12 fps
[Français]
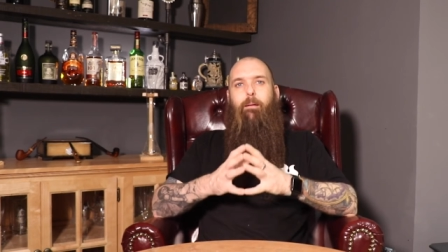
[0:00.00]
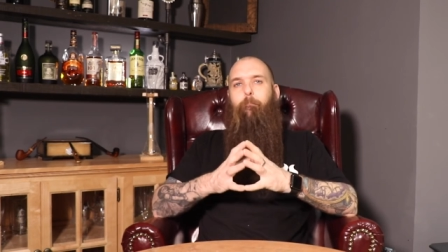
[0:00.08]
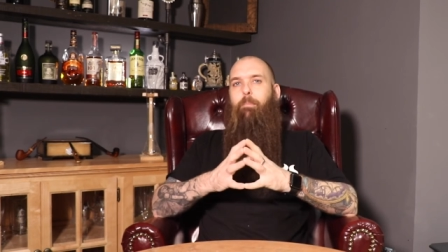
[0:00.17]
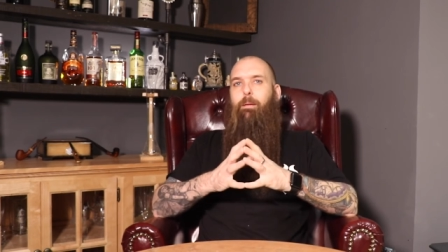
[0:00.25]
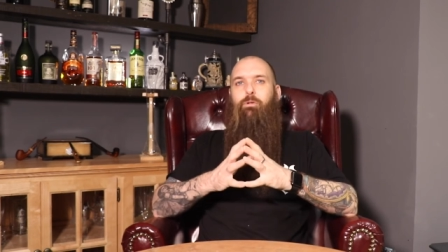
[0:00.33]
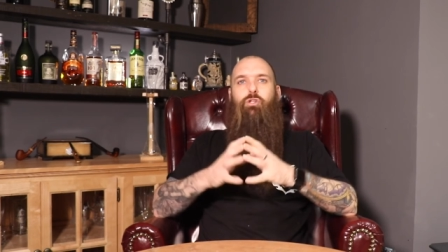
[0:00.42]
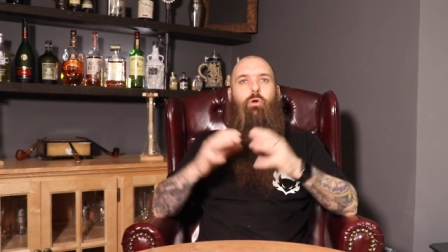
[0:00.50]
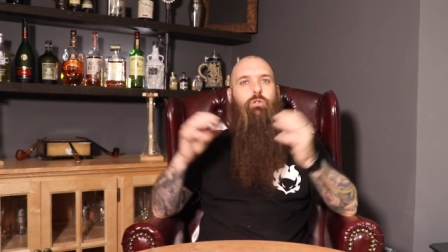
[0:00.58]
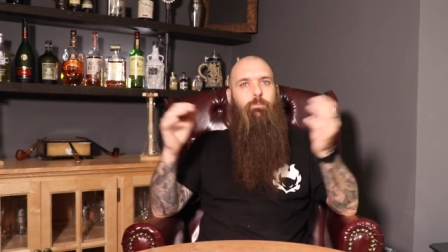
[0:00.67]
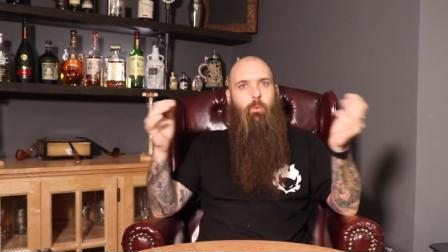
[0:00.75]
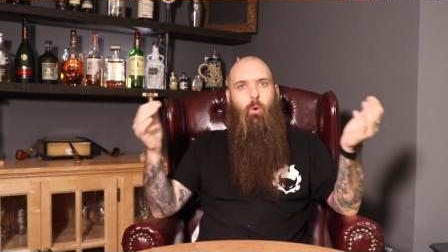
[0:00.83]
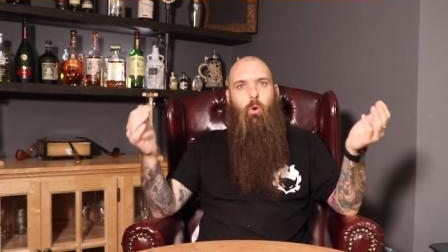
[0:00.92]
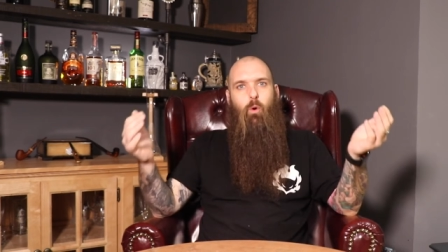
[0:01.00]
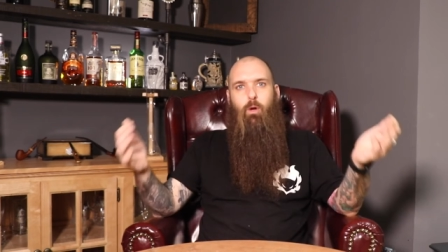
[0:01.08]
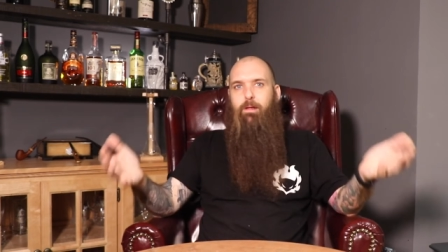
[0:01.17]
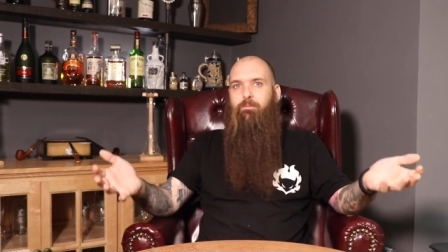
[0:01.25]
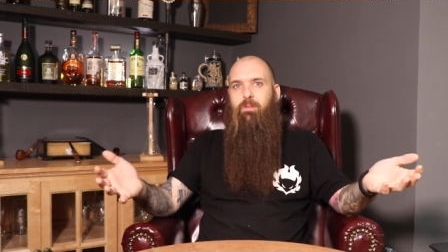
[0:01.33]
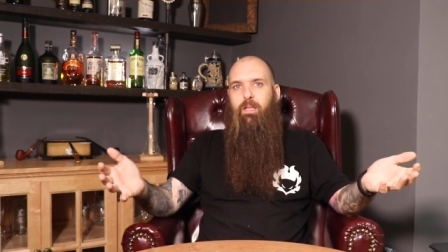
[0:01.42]
Même chose pour
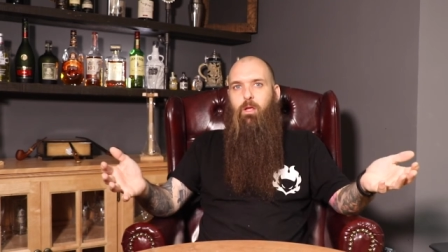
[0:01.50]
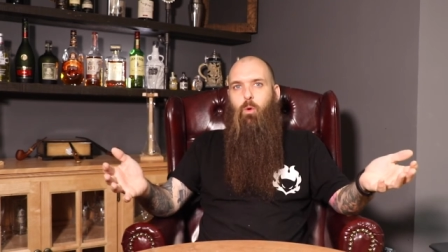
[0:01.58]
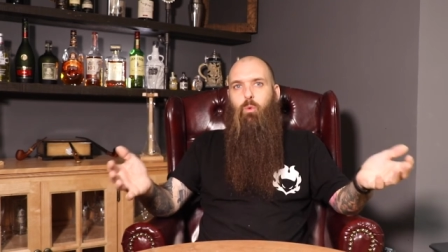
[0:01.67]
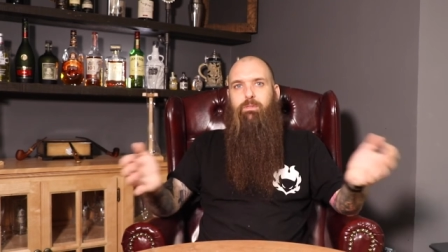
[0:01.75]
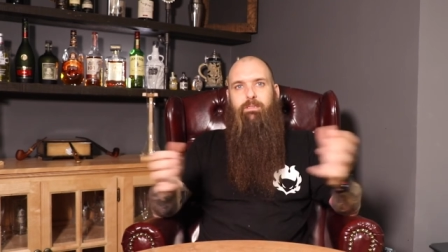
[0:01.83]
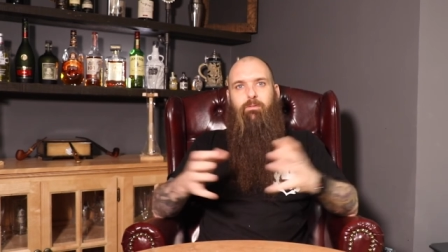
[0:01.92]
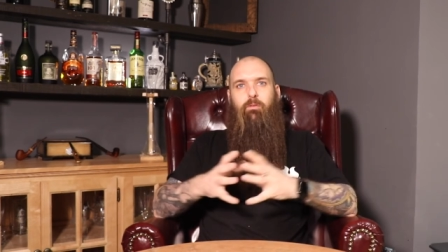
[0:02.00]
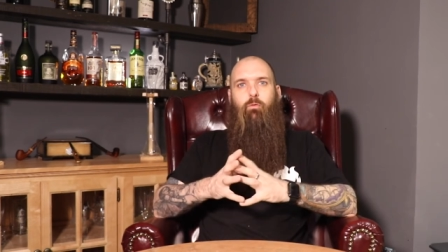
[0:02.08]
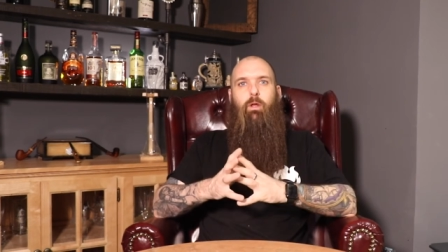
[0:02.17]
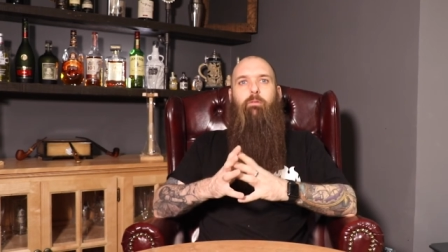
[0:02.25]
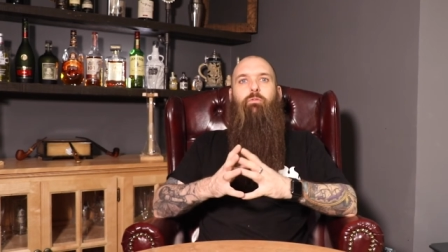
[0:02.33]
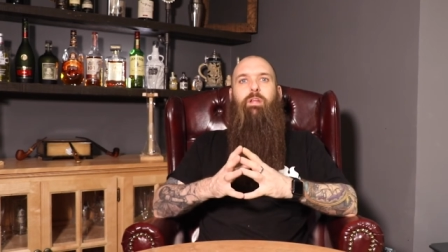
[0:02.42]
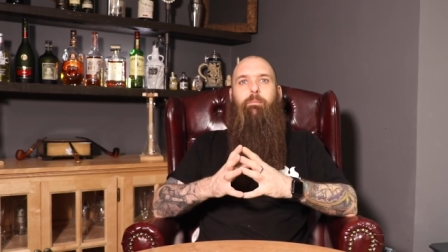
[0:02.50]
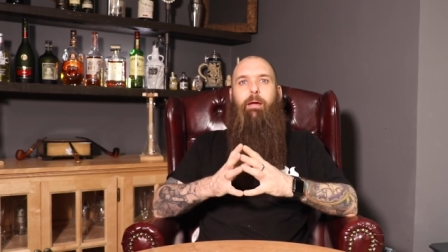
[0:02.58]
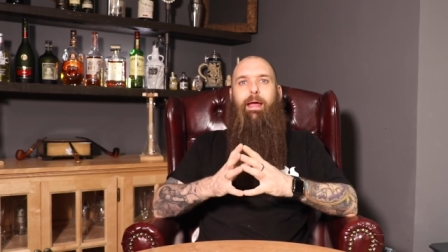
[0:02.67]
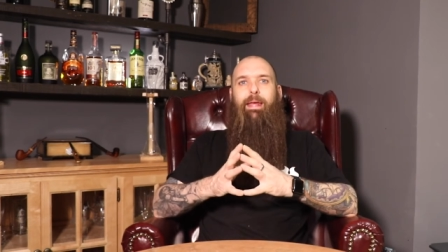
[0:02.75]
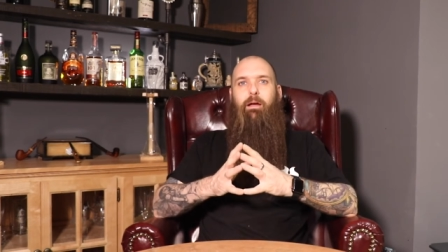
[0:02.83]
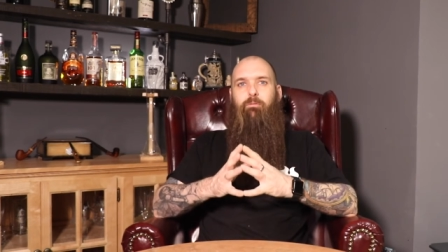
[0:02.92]
les vidéos, si vous voulez vous
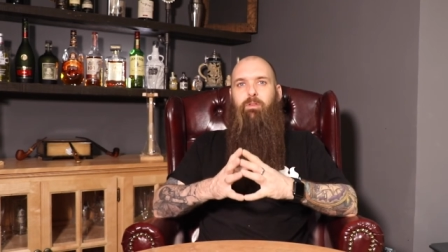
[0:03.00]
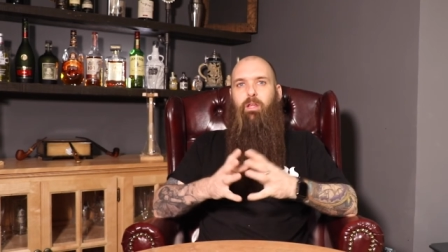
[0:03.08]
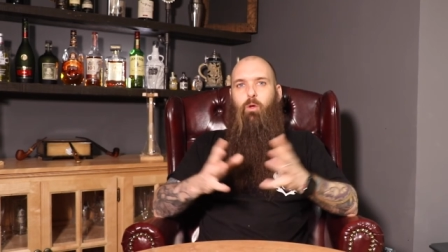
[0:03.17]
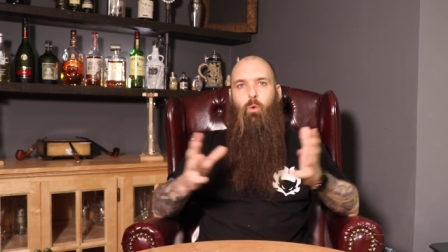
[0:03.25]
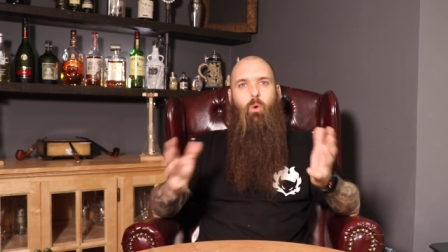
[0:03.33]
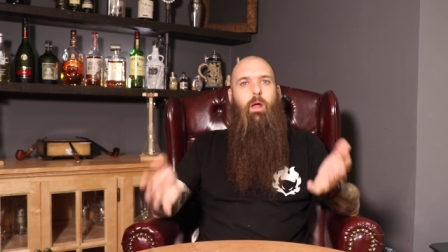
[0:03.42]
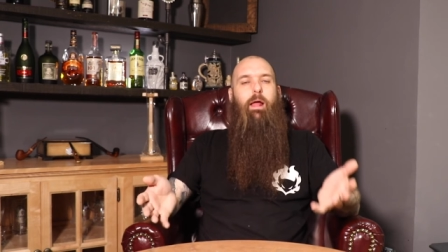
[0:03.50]
démarrer en vidéo,